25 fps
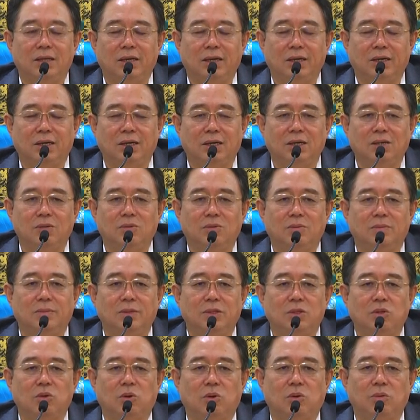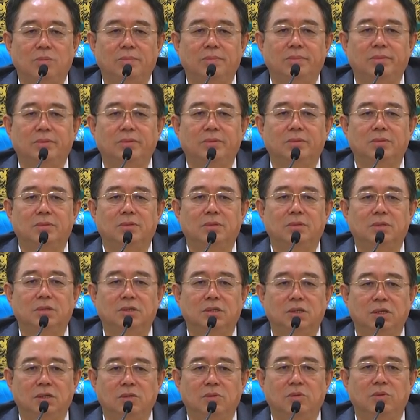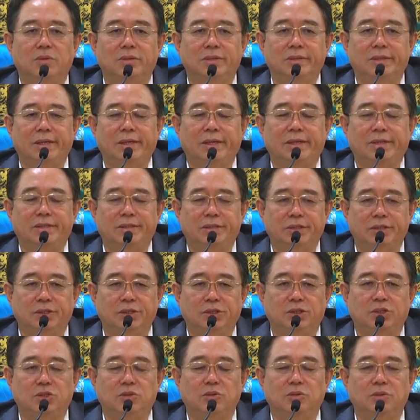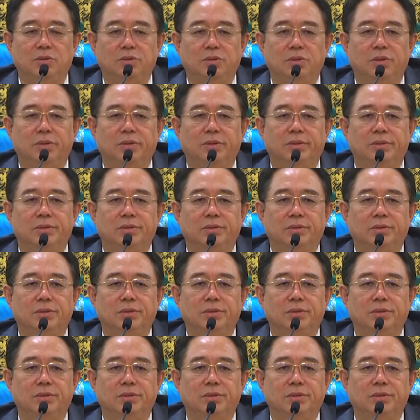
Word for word: 也跟我们同步生活在这个时空中，